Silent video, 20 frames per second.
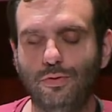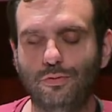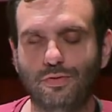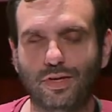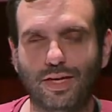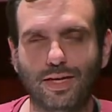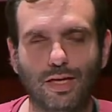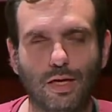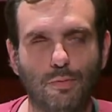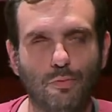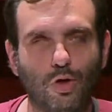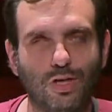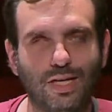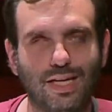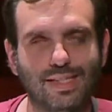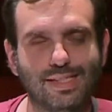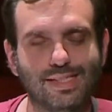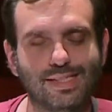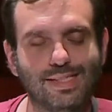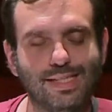fréquemment
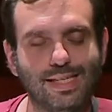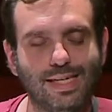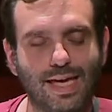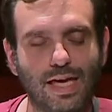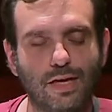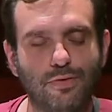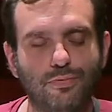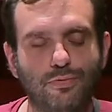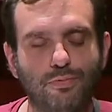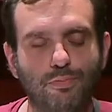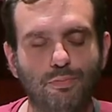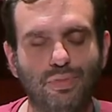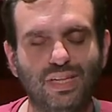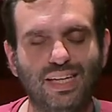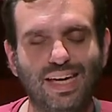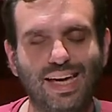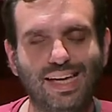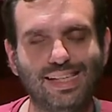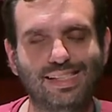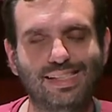la
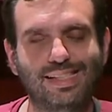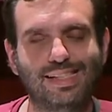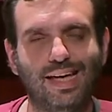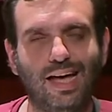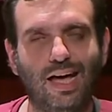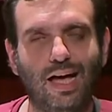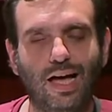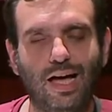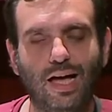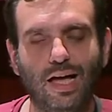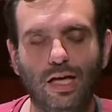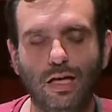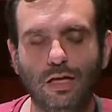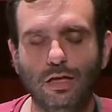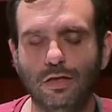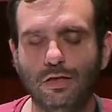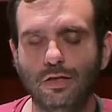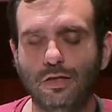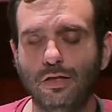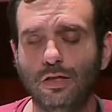
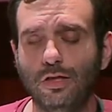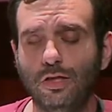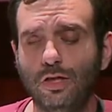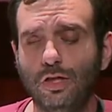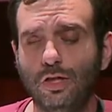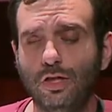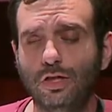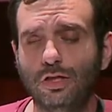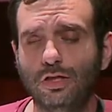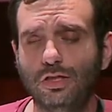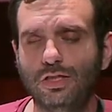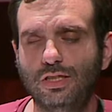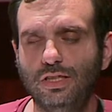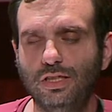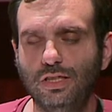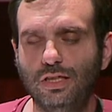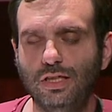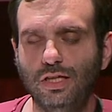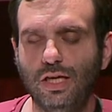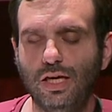CFPSAA,
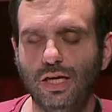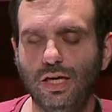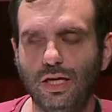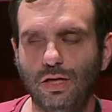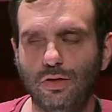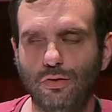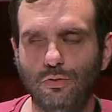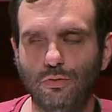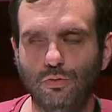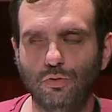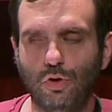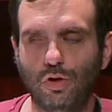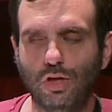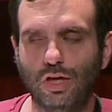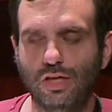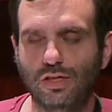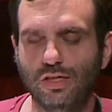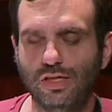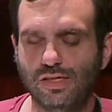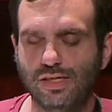qui est euh, une
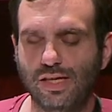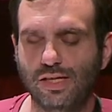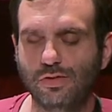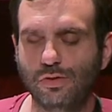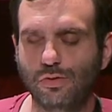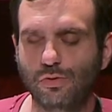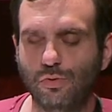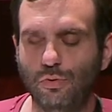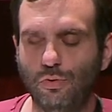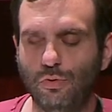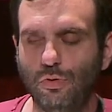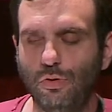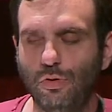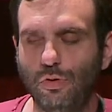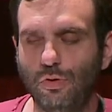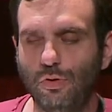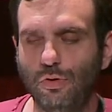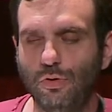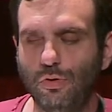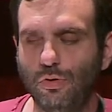organisation
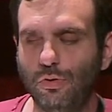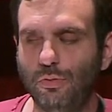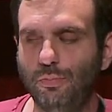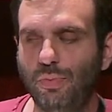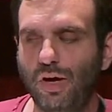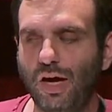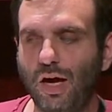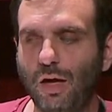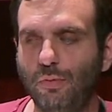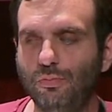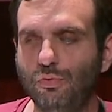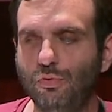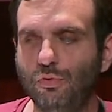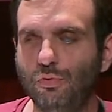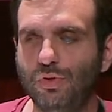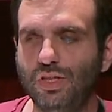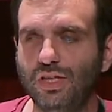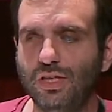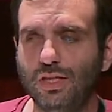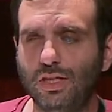euh,
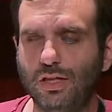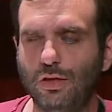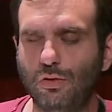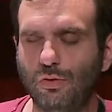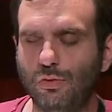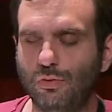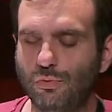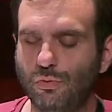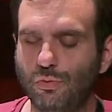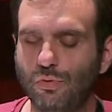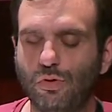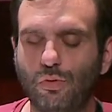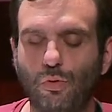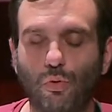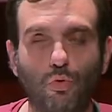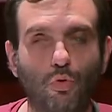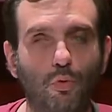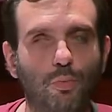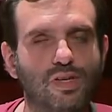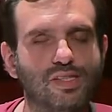parapluie qui
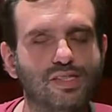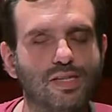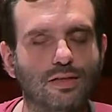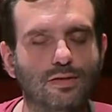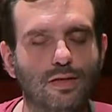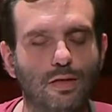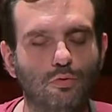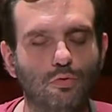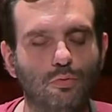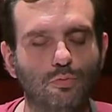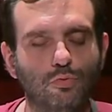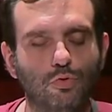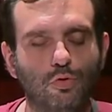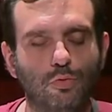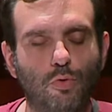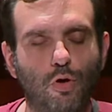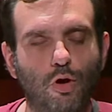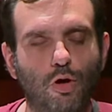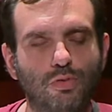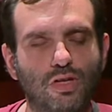regroupe un certain nombre de
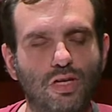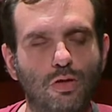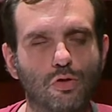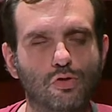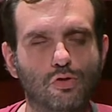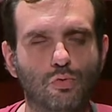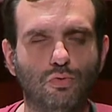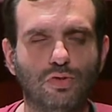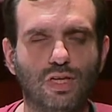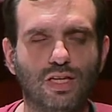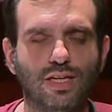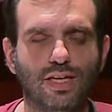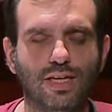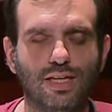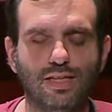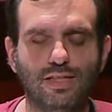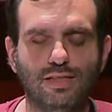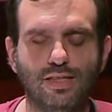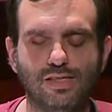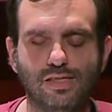membres. Et lorsqu'on a
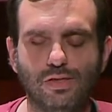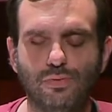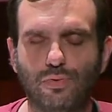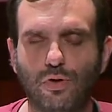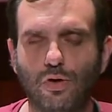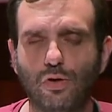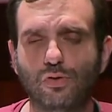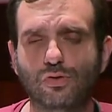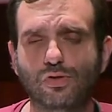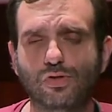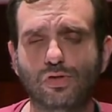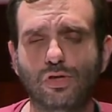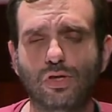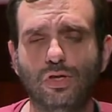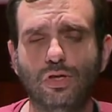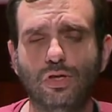créé Daisy France